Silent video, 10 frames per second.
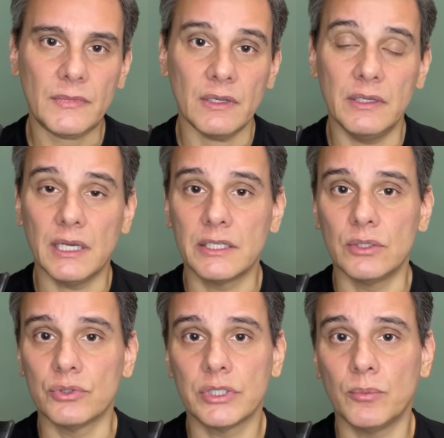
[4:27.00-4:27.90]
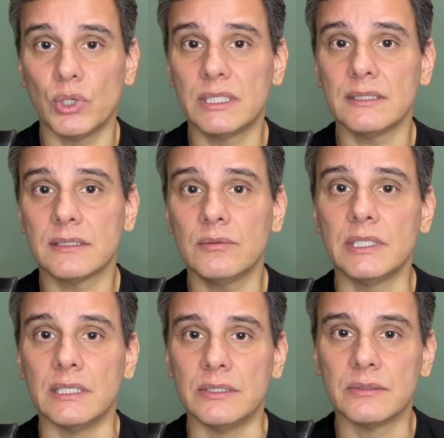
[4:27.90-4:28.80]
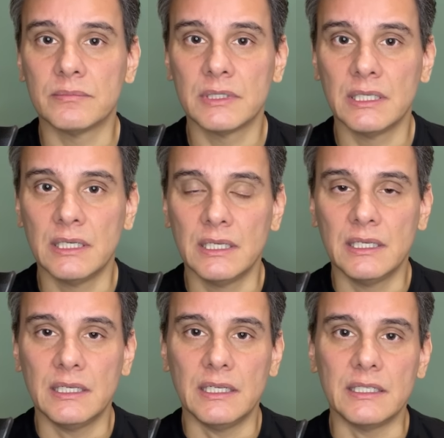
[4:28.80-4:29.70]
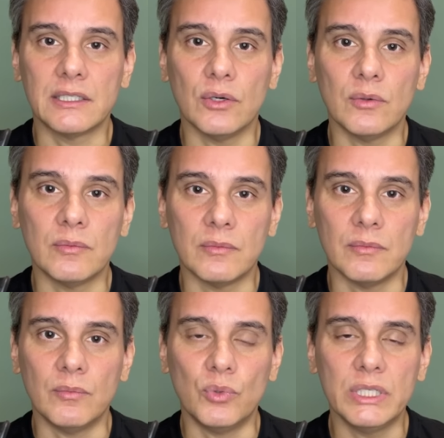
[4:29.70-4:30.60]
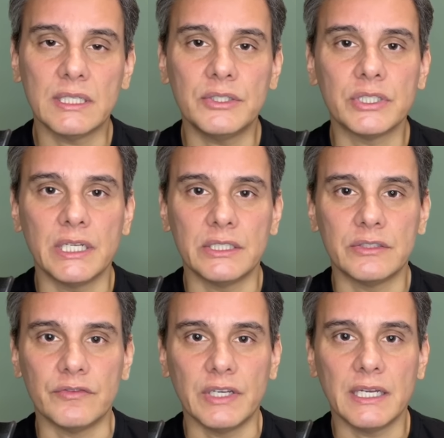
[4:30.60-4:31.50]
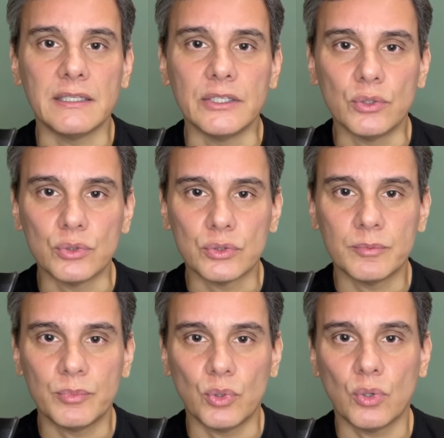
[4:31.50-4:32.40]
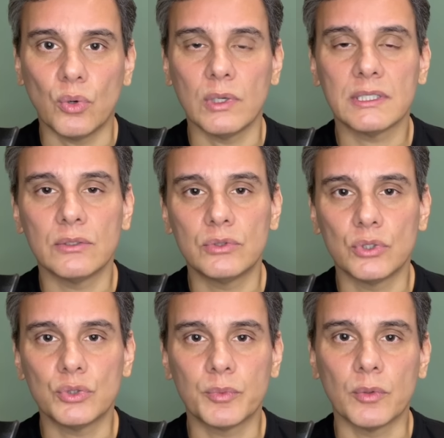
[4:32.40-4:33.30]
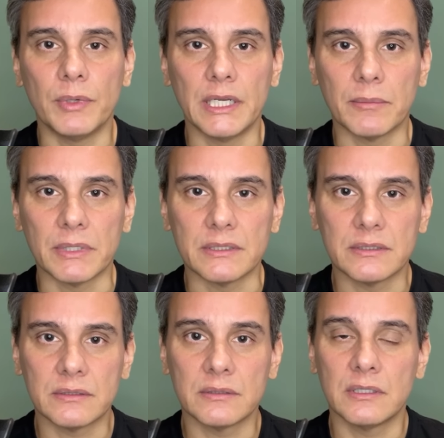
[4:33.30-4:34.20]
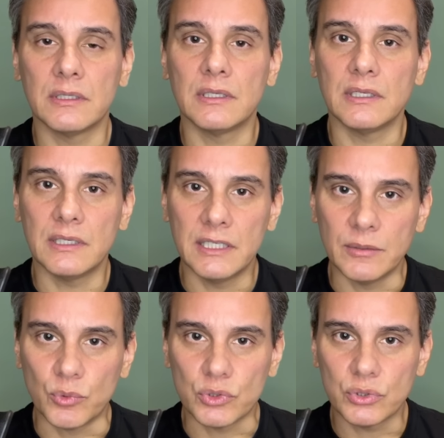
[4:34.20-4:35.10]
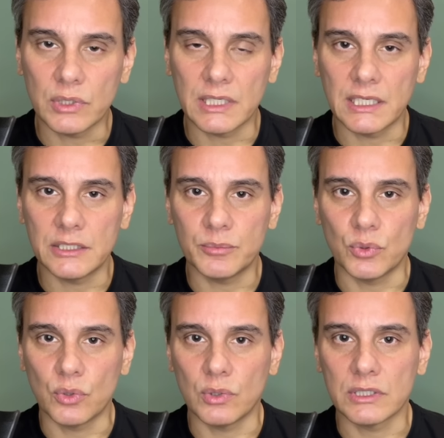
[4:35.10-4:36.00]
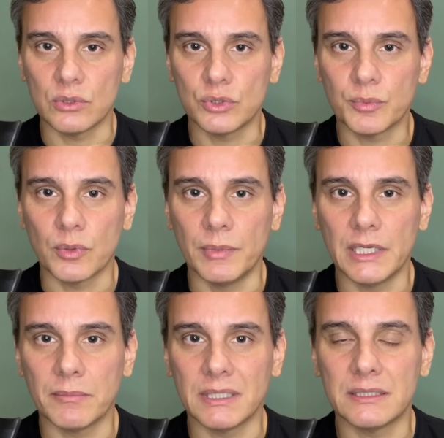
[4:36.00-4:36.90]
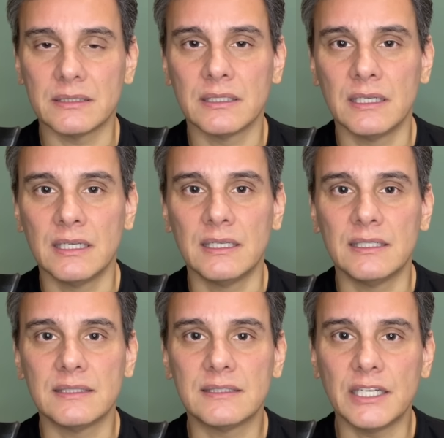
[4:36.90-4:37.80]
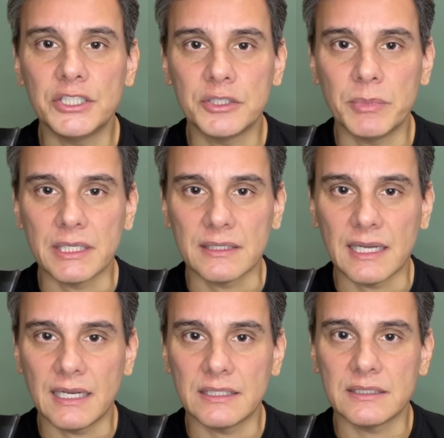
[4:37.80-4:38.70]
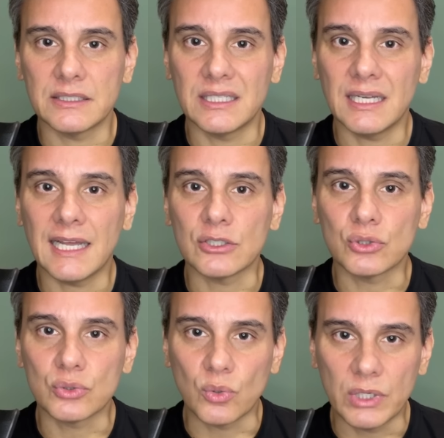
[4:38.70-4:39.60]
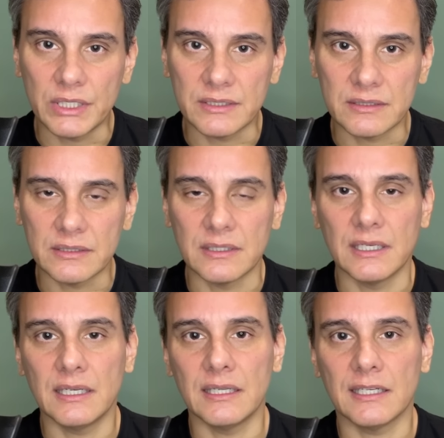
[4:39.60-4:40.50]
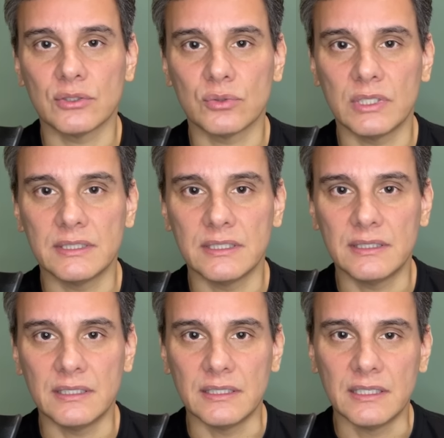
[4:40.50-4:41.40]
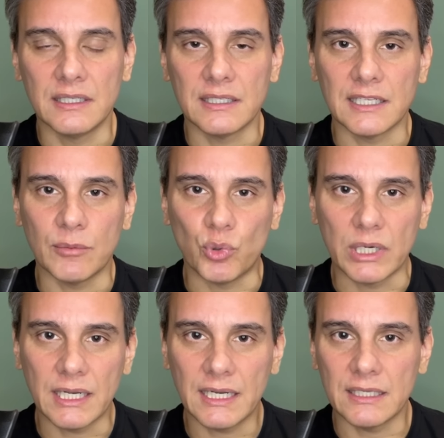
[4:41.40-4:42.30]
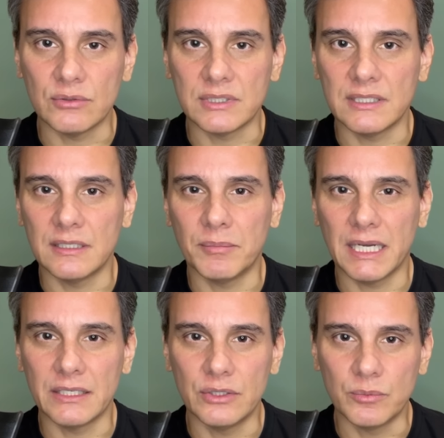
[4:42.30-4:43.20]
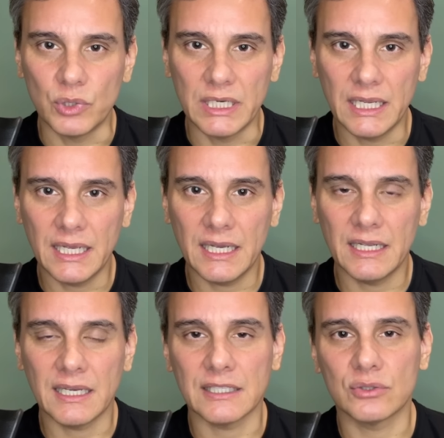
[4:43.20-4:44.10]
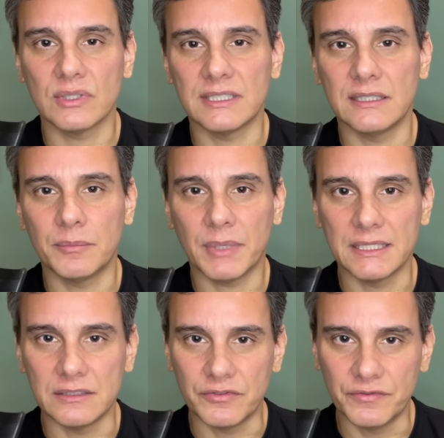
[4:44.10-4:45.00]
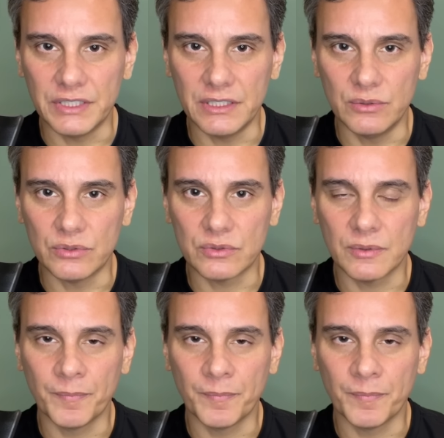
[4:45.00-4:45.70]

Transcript: E aquilo chamou a atenção deles. Então, muita gente vem a Deus por conta dos seus problemas emocionais, por conta dos problemas sentimentais nas relações, né? relações entre namorados, entre marido e mulher, relações entre pais e filhos,